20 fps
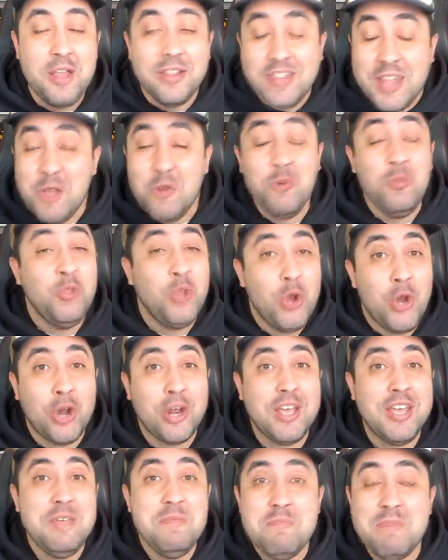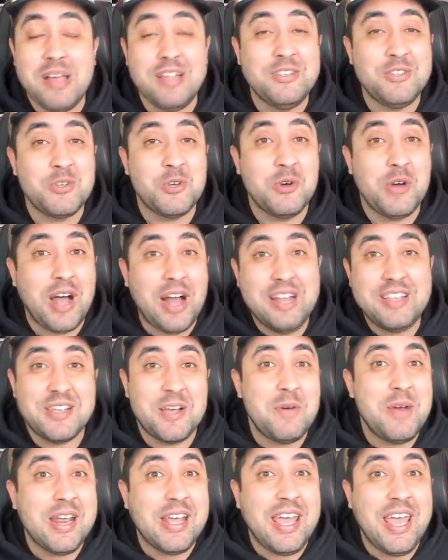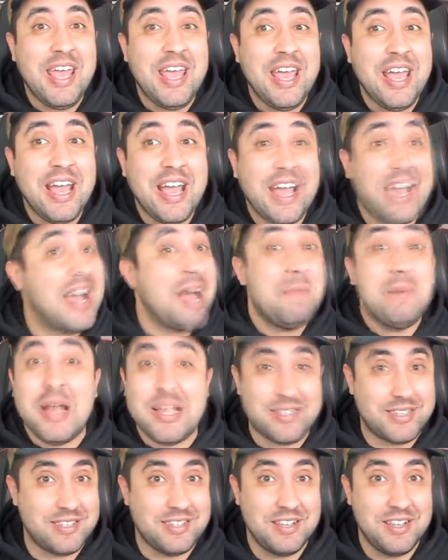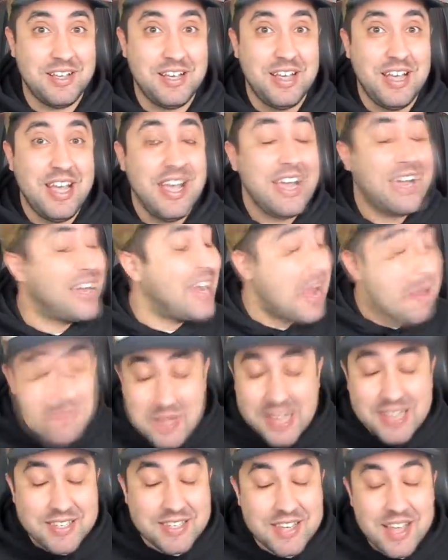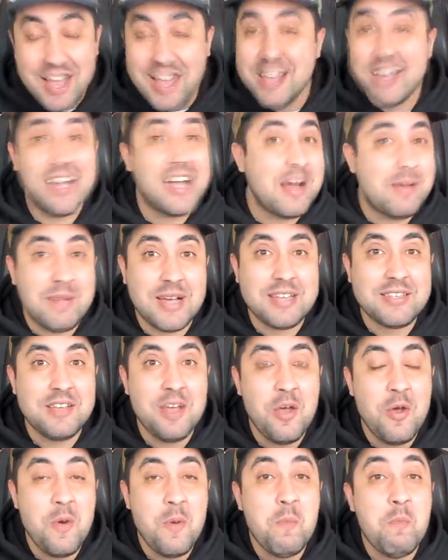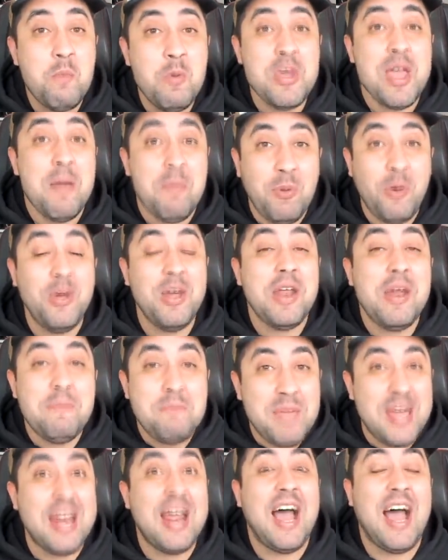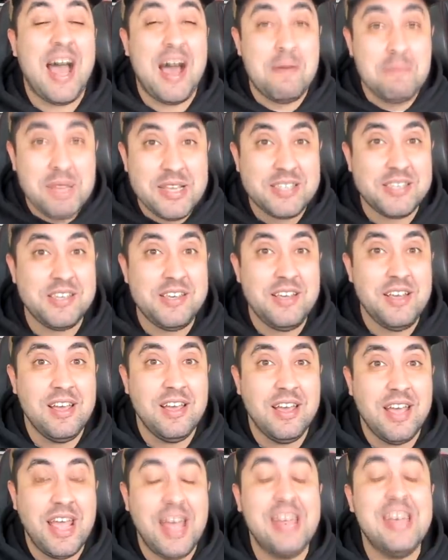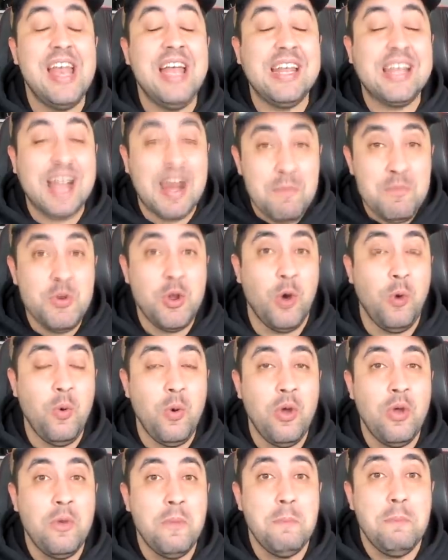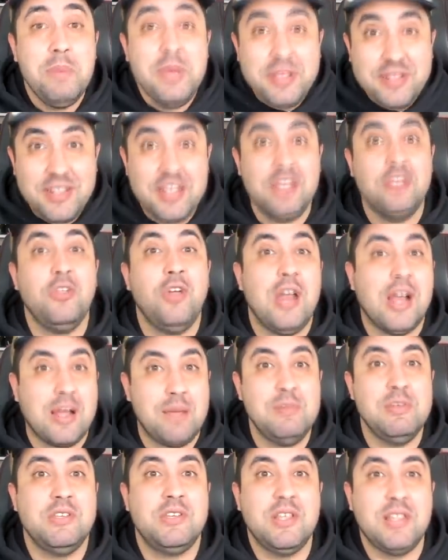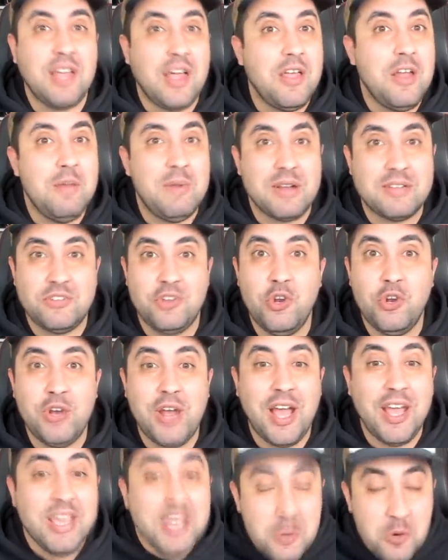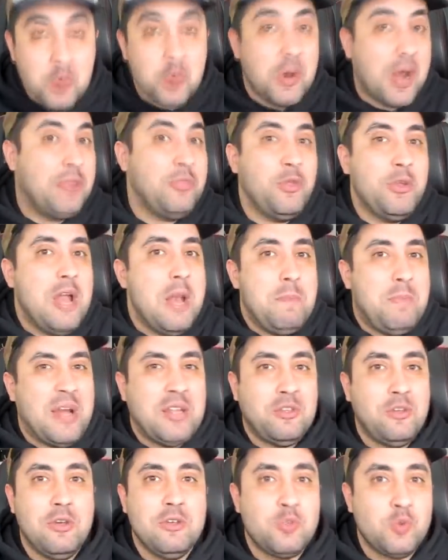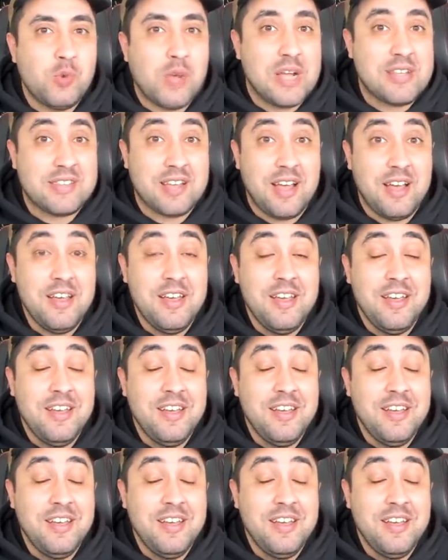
Tengo un dolor inmenso al saber que jamás, jamás, jamás voy a poder ver a Messi en el Camp Nou vistiendo la camiseta del Barcelona y jugando en el patio de su casa.